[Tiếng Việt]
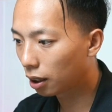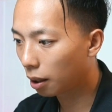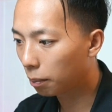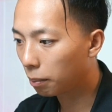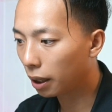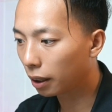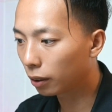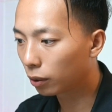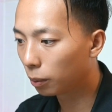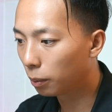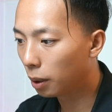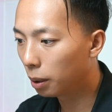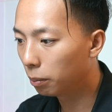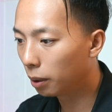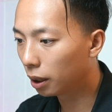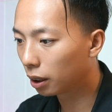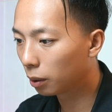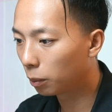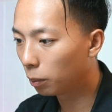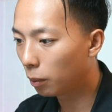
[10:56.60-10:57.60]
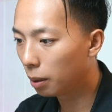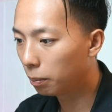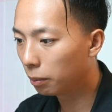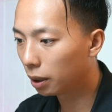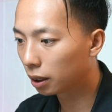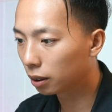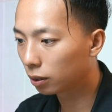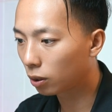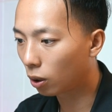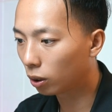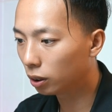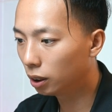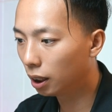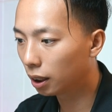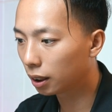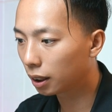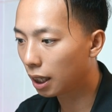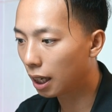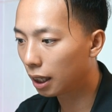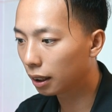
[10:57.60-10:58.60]
Thế mạnh của bên mình thì bên mình có
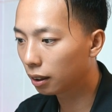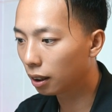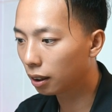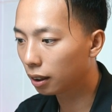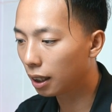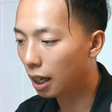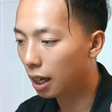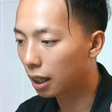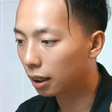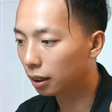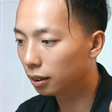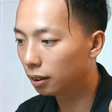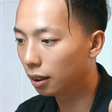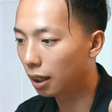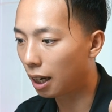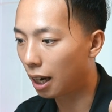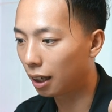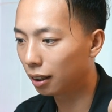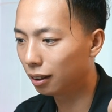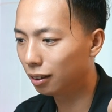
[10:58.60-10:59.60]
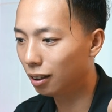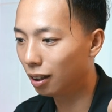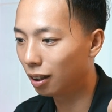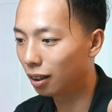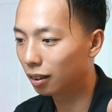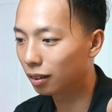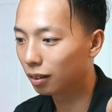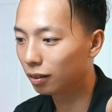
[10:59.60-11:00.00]
triển khai tất cả các dự án ở